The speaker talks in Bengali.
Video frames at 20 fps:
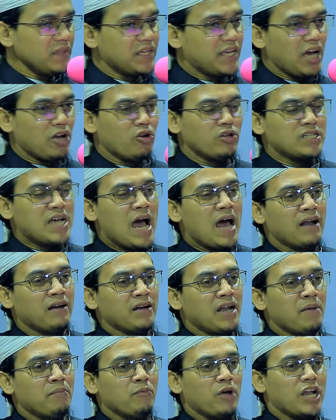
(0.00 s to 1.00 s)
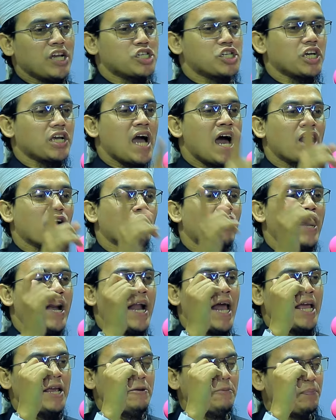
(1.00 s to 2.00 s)
কেন জাহান নাম বলে স্বীকার করে
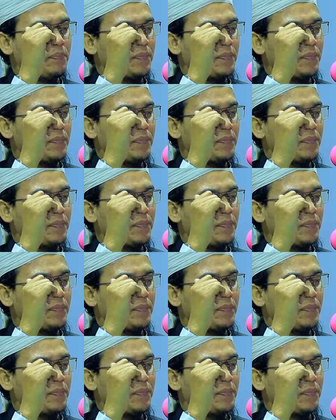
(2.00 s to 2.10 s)
নাই